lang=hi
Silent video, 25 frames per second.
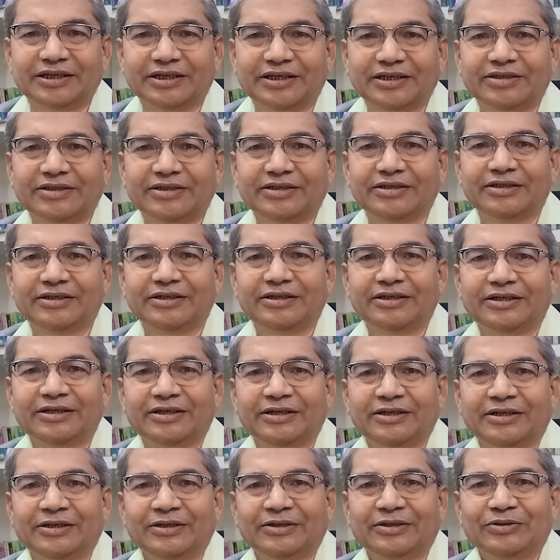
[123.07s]
तक
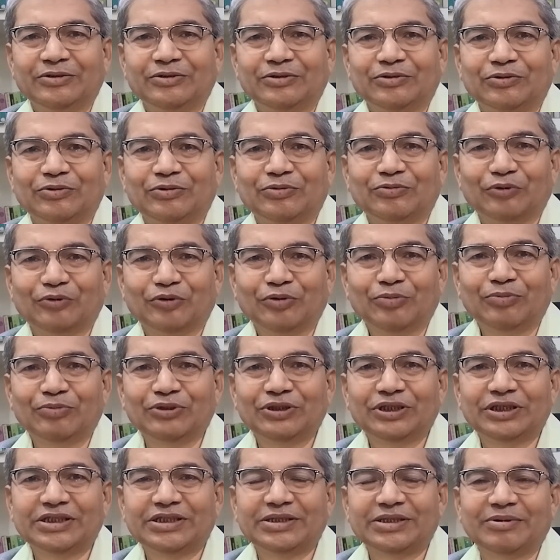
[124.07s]
तो वो
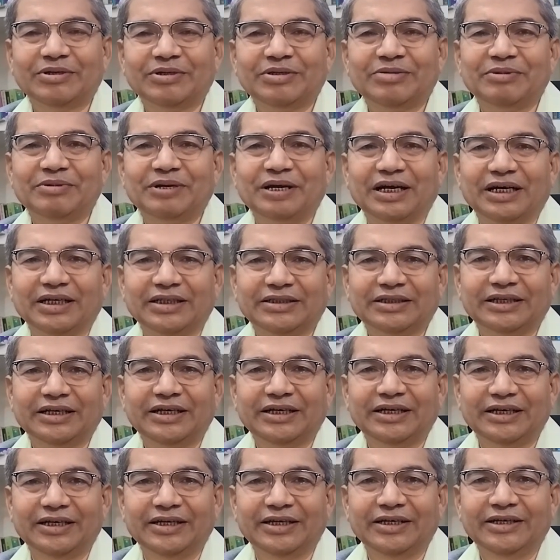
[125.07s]
मुझे समझ में आता
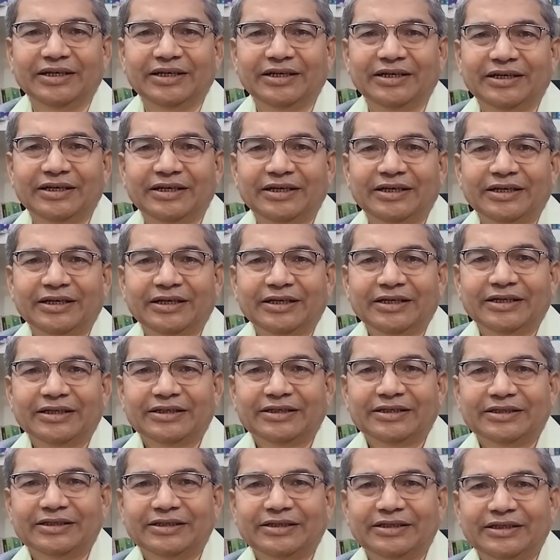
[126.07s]
है
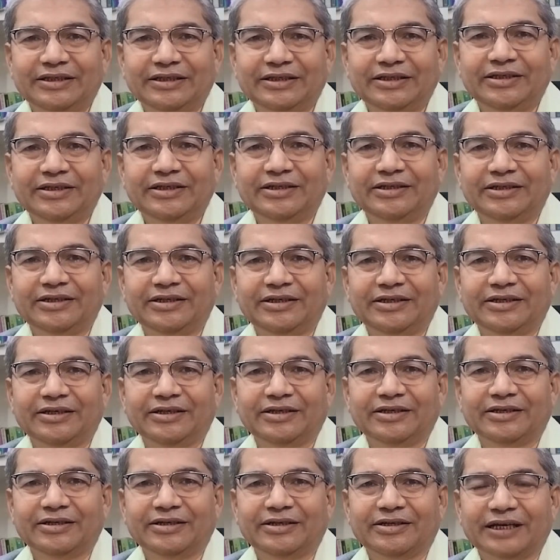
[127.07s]
कि
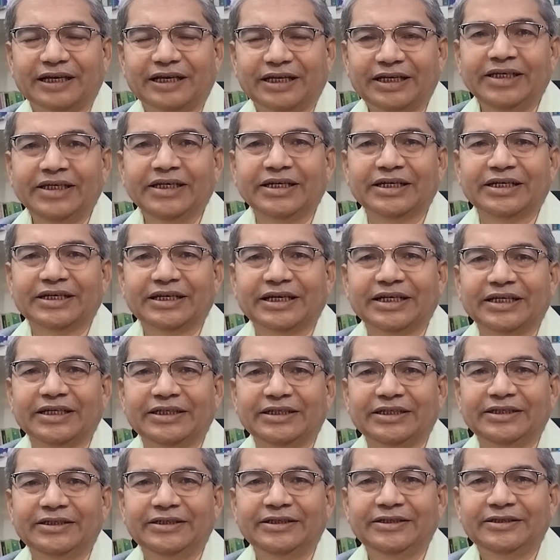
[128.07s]
कहीं ना
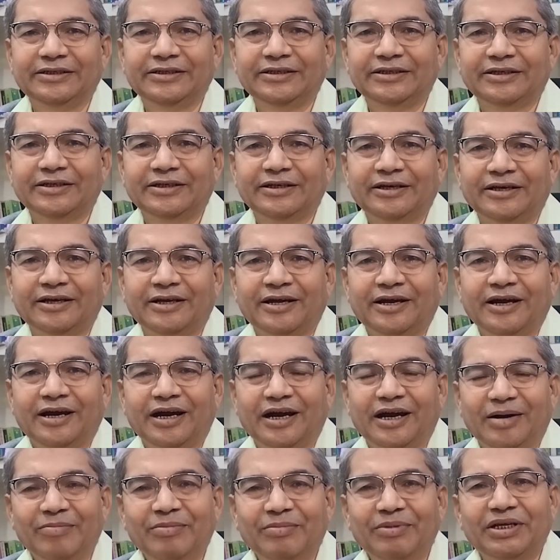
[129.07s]
कहीं
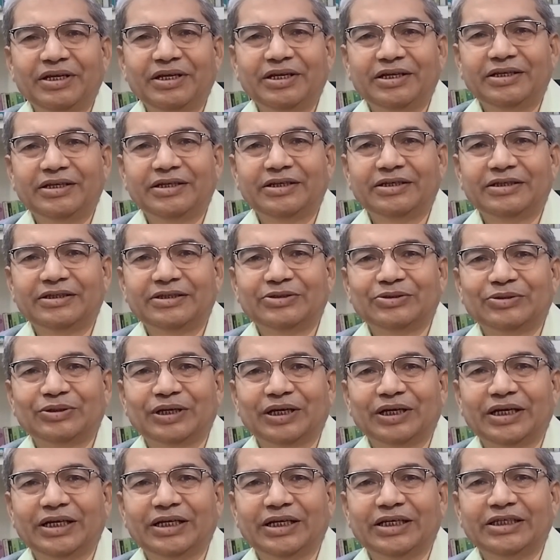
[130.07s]
हमें जो
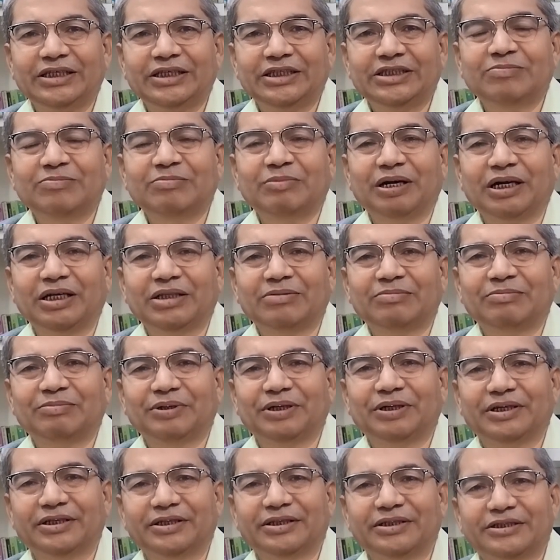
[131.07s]
है इस बात
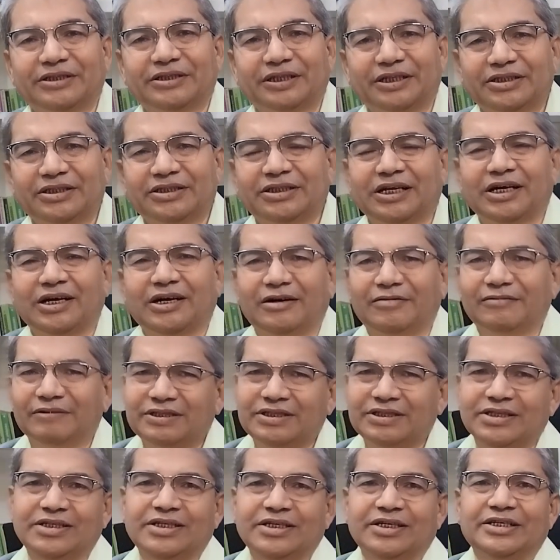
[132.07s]
पर चर्चा
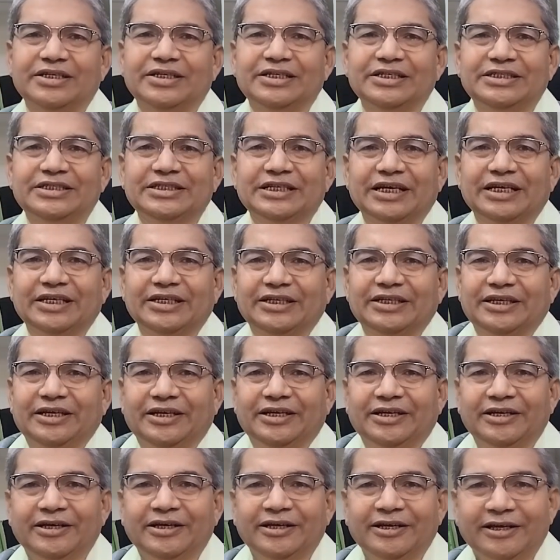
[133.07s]
अवश्य करनी चाहिए
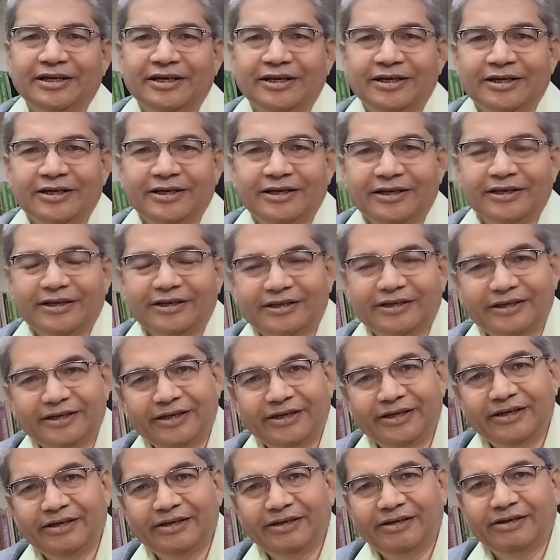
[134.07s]

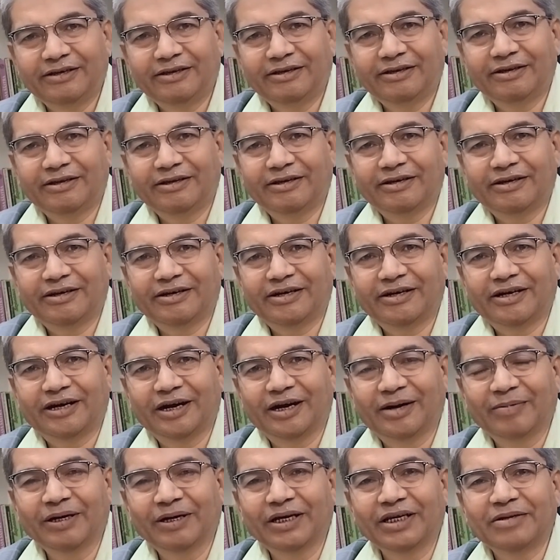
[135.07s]
कि
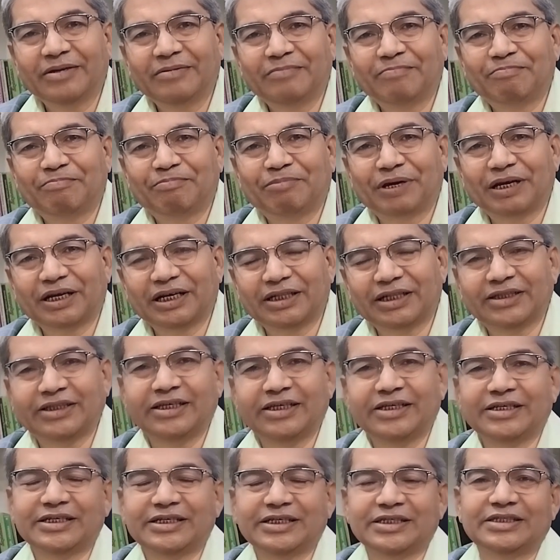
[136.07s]
हमारी प्रगति
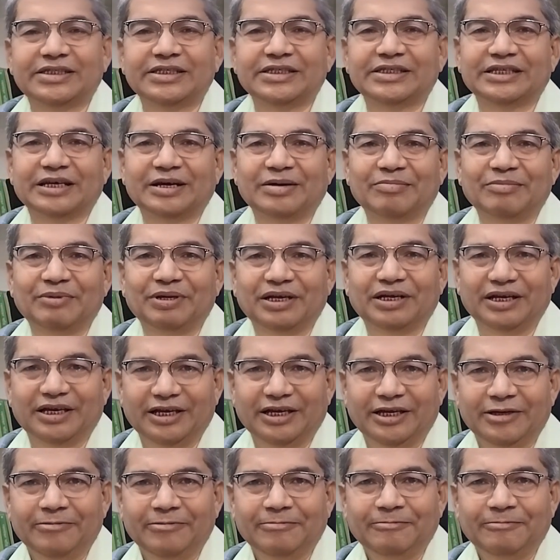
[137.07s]
किस दिशा में है